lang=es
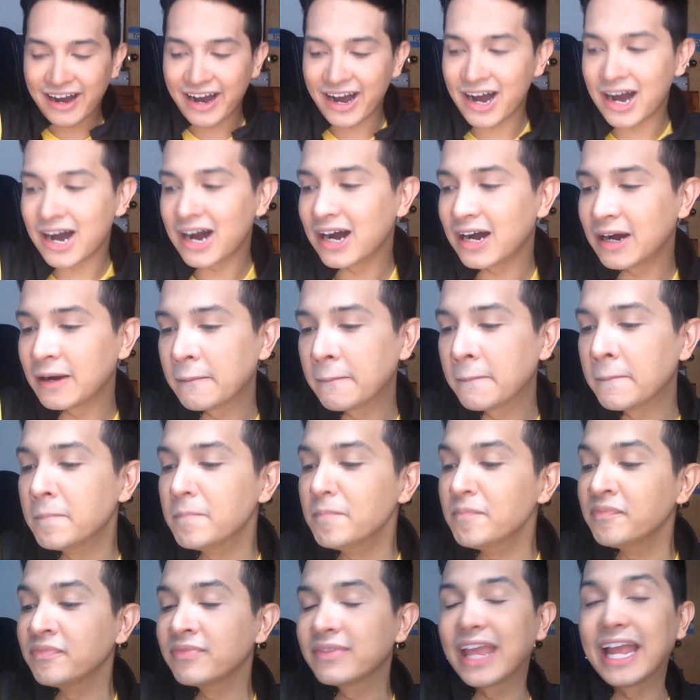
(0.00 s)
Ah,
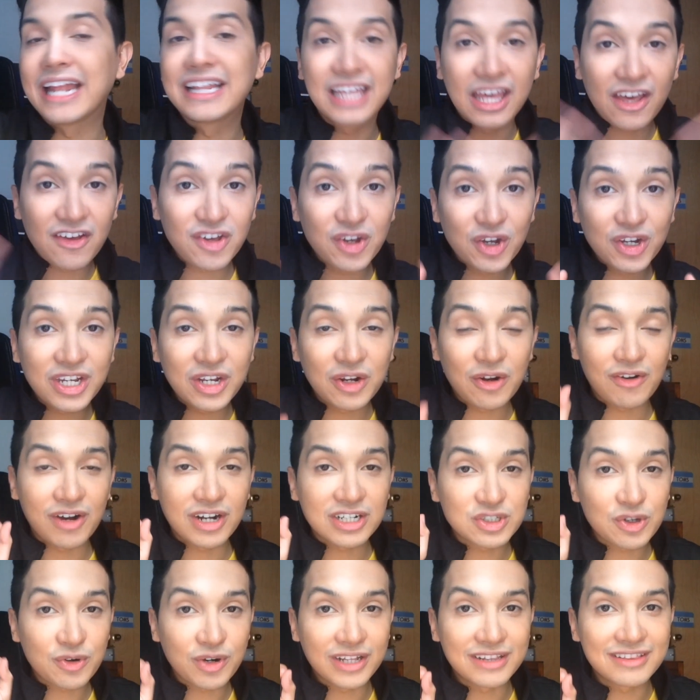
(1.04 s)
el día de hoy quiero
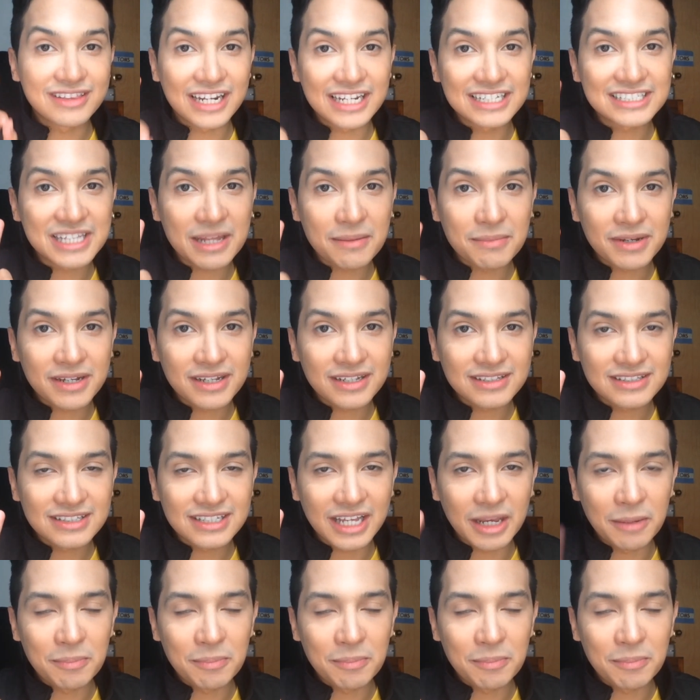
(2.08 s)
hablar sobre tres temas